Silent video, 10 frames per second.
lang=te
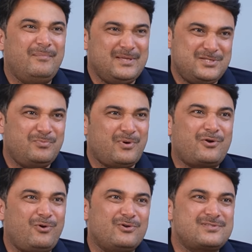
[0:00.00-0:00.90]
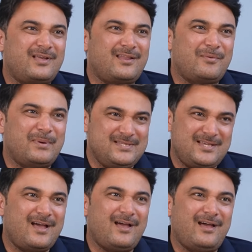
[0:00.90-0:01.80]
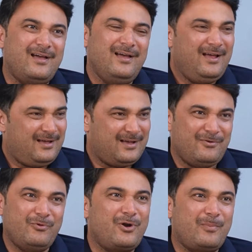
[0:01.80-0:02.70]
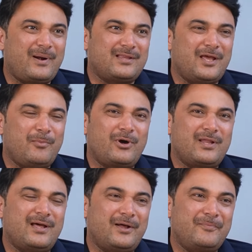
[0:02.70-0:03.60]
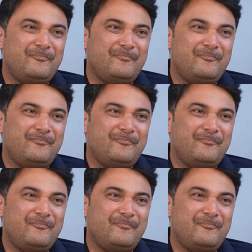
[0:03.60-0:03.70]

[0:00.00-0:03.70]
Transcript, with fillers: మంచి మార్కులు వస్తాయి కదా మంచిగా ఓట్లు పడతాయేమో కదా